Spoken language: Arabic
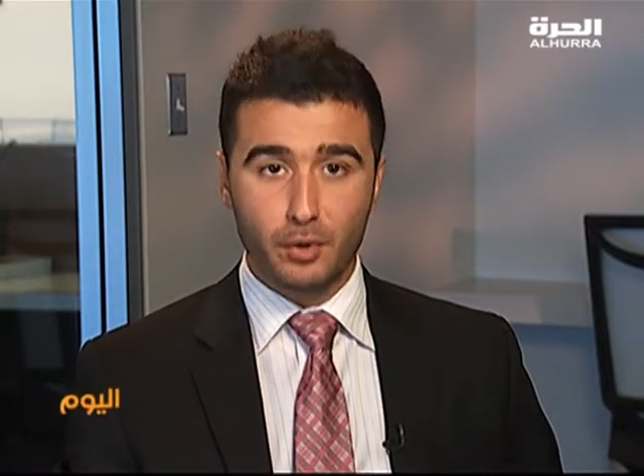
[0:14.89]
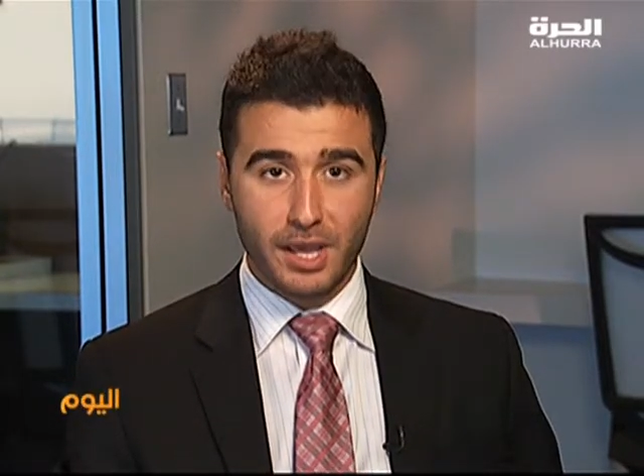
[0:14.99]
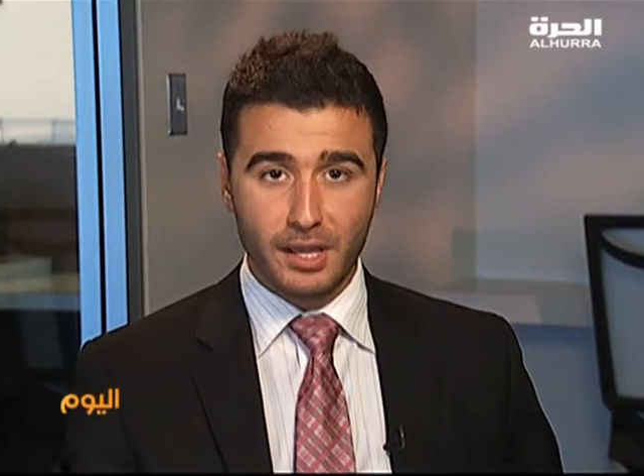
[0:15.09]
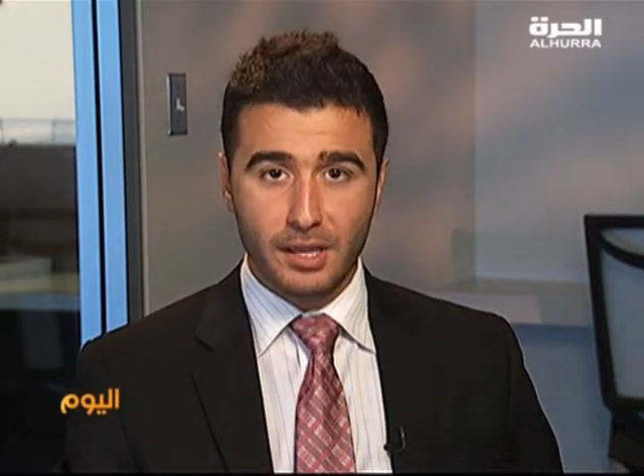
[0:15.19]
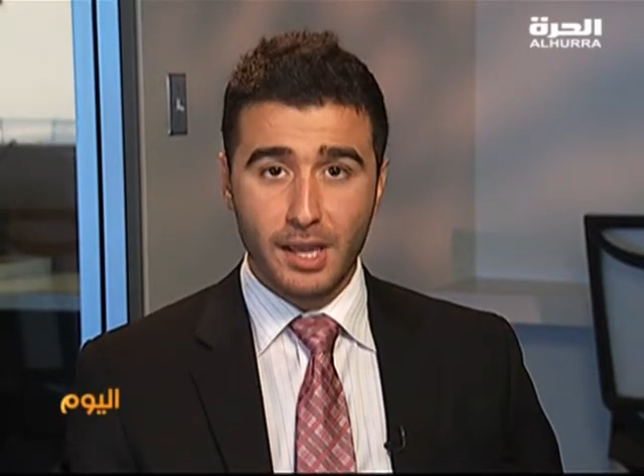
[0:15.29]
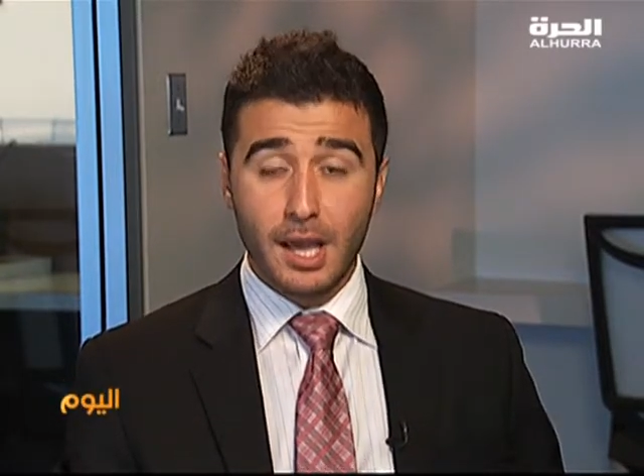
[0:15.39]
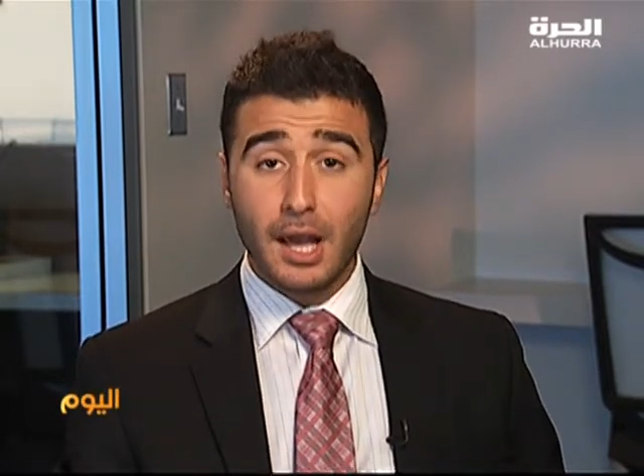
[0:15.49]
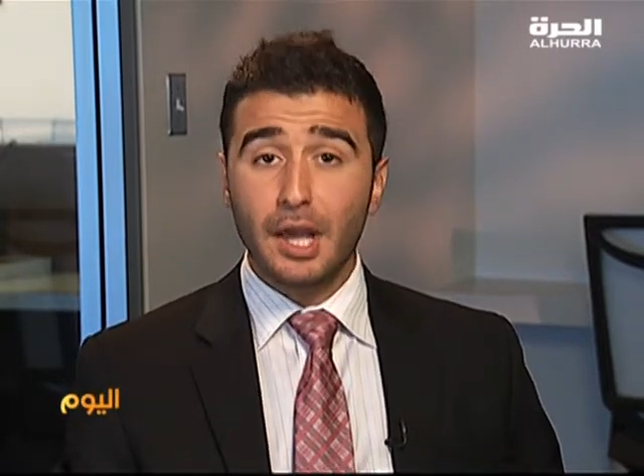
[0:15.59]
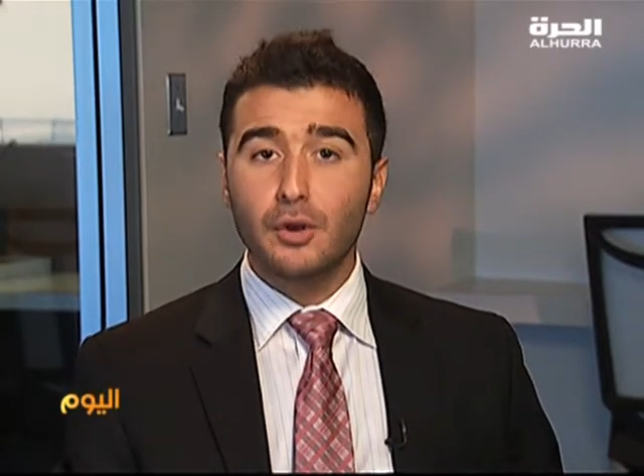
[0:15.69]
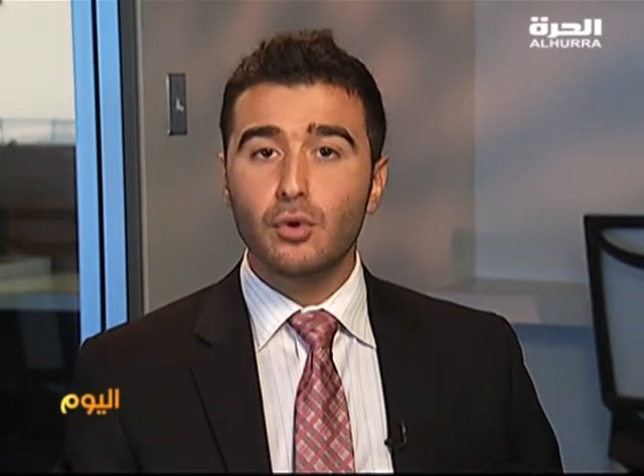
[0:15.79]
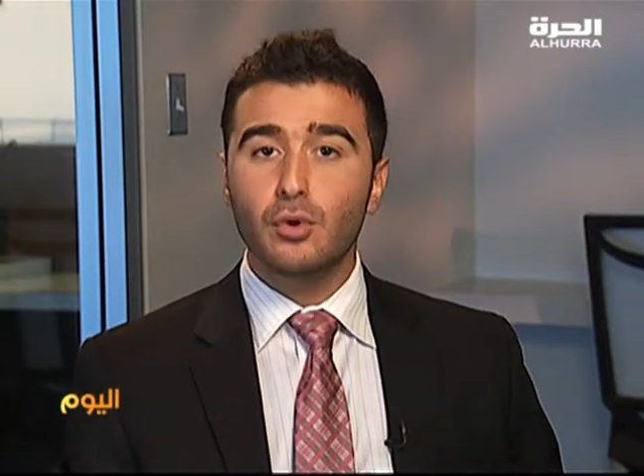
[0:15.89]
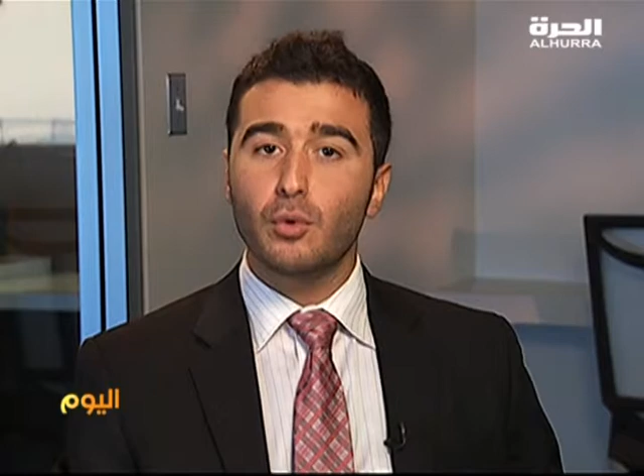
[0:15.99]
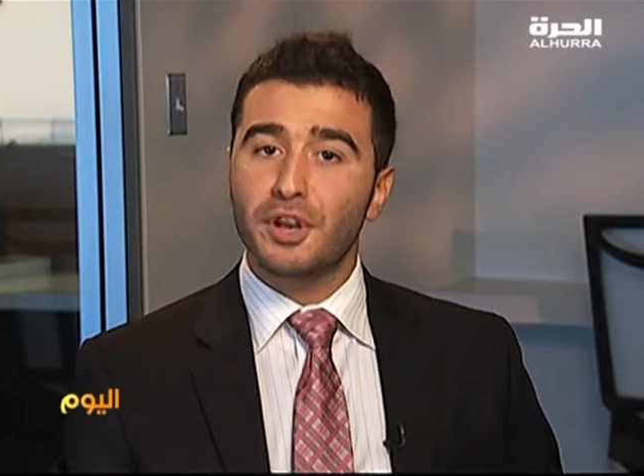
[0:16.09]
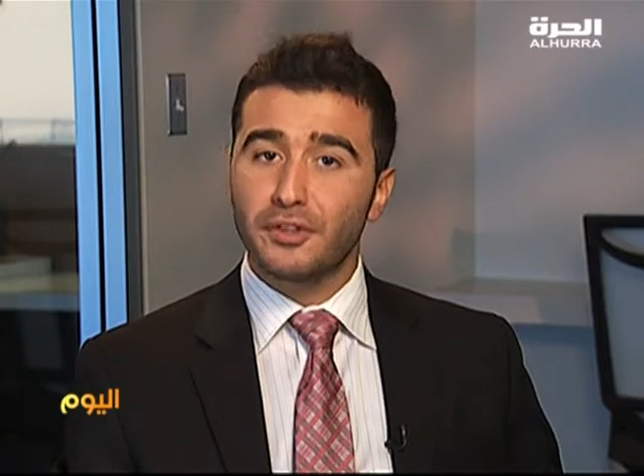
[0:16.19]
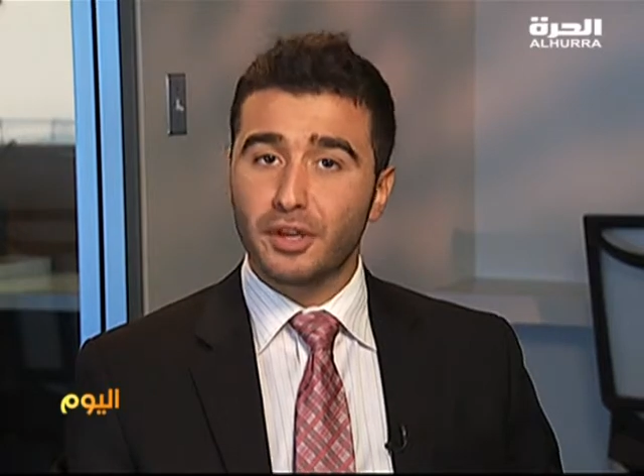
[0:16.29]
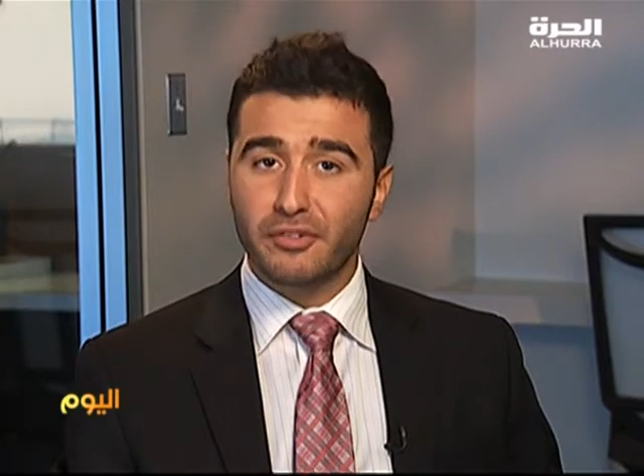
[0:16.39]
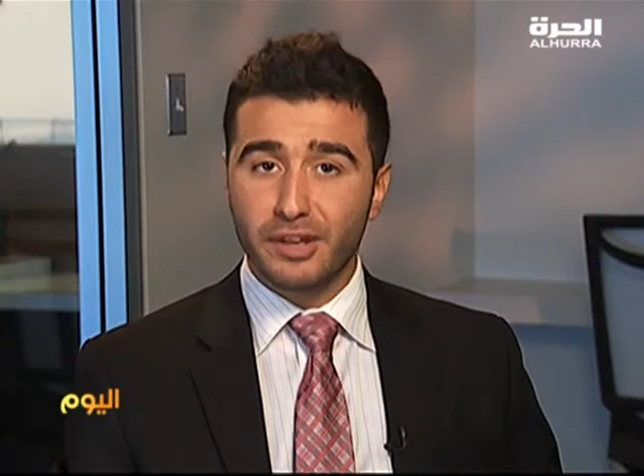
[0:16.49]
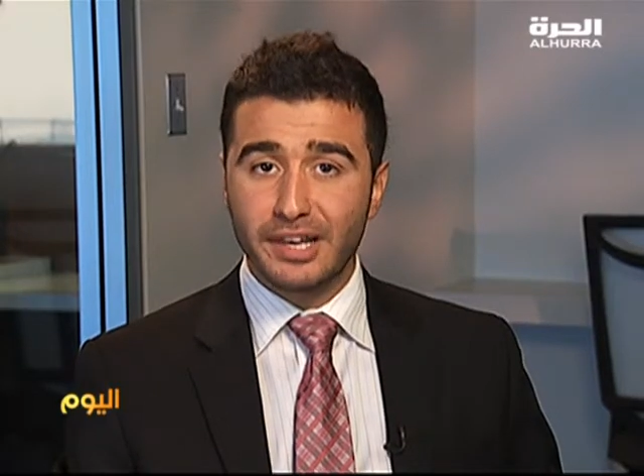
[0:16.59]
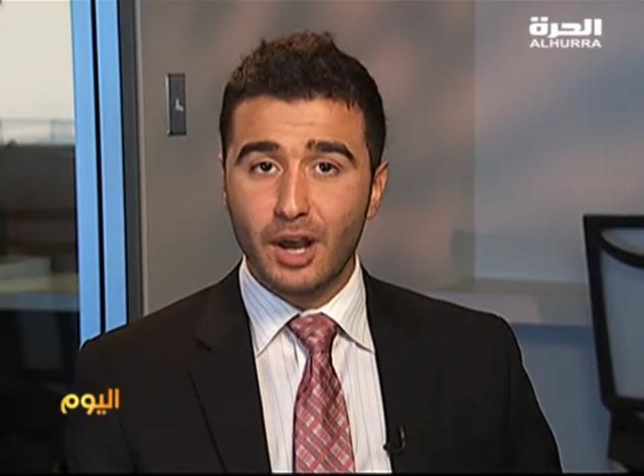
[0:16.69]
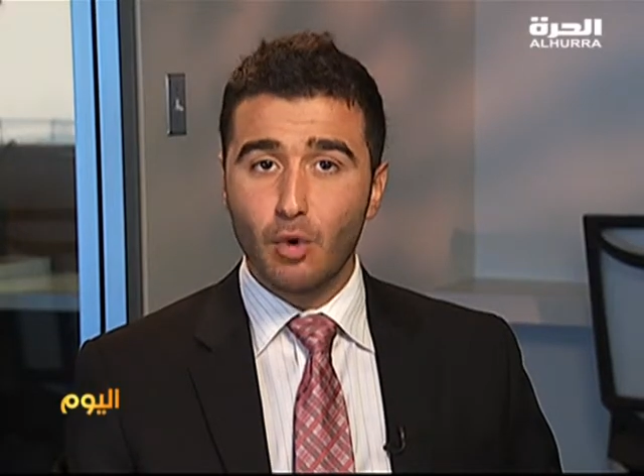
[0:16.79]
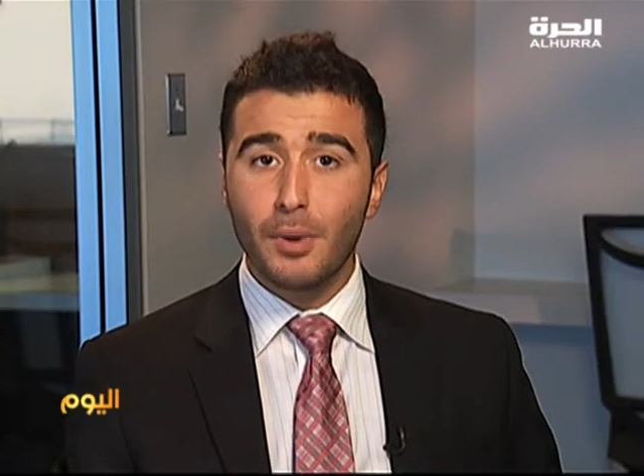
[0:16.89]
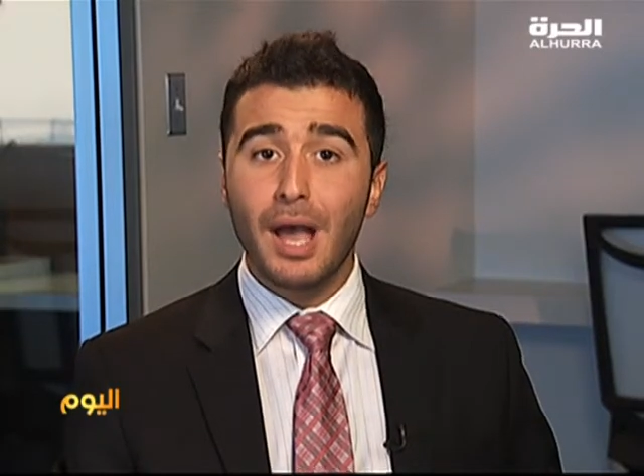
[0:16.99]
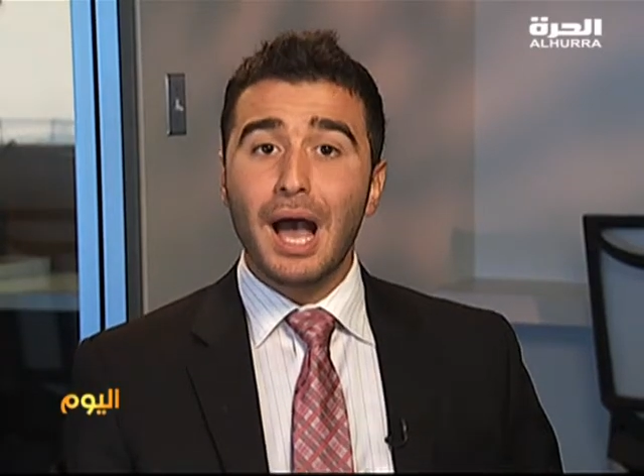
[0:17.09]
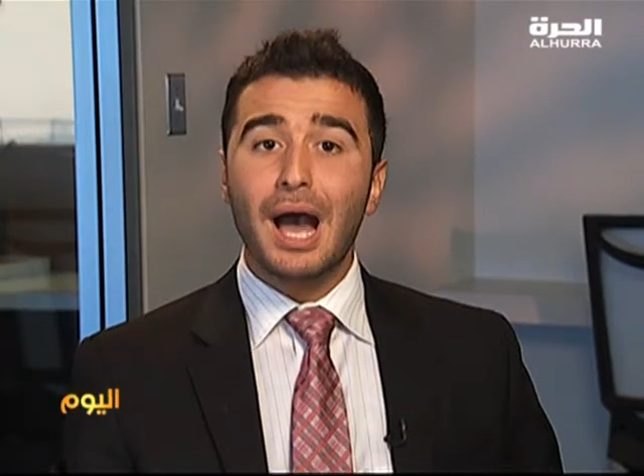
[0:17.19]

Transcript: هناك عنه ونلتقي في اليوم